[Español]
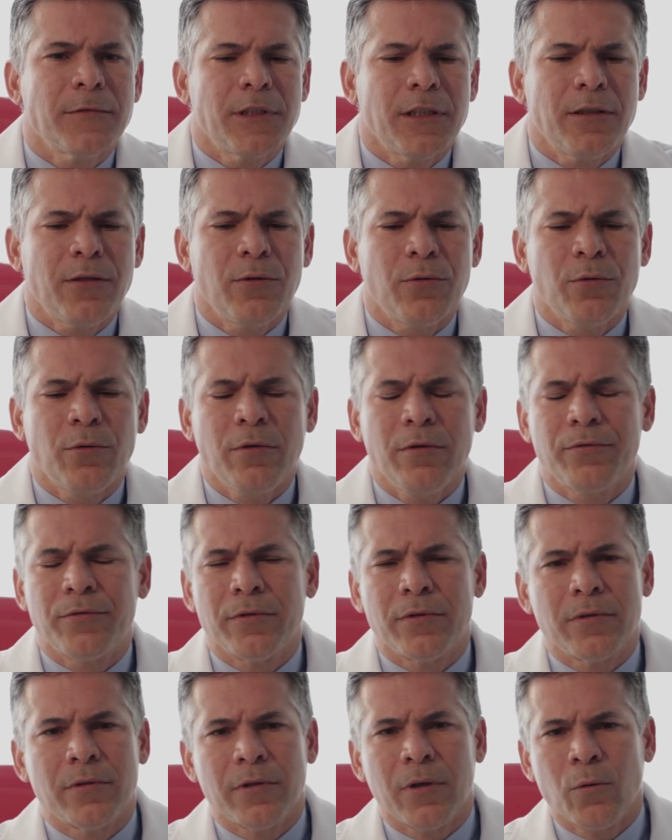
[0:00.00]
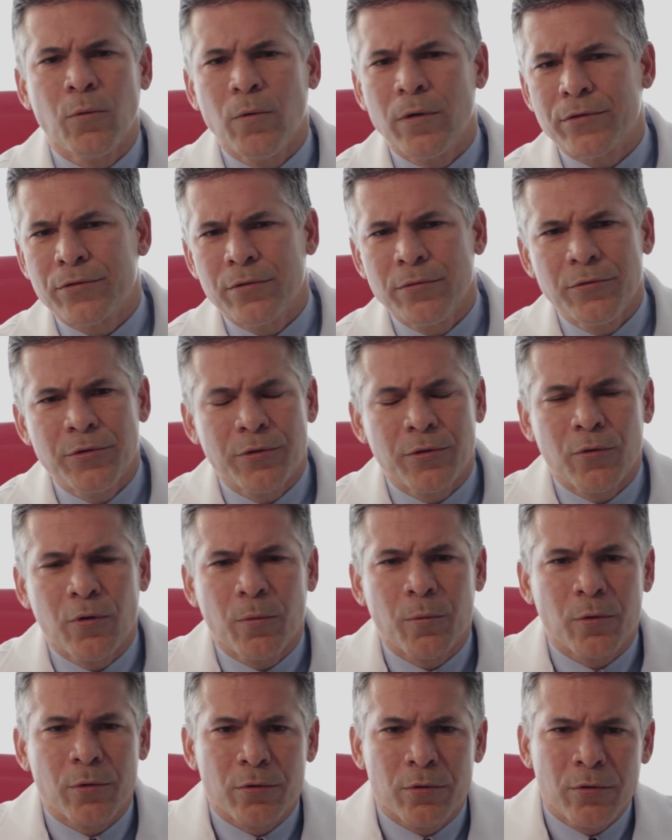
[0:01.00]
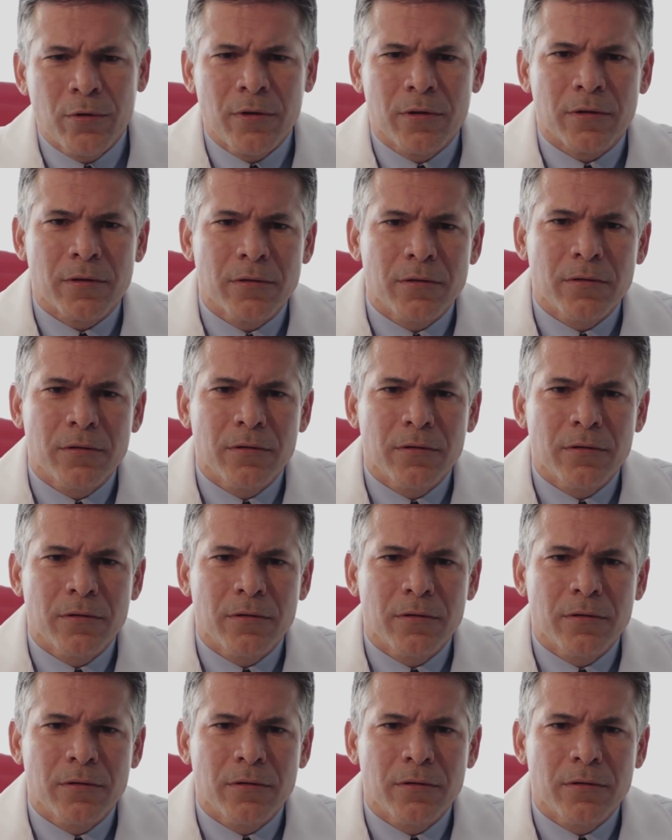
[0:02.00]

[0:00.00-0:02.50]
¿Qué pasó? ¿Alguna cosa te incomodó?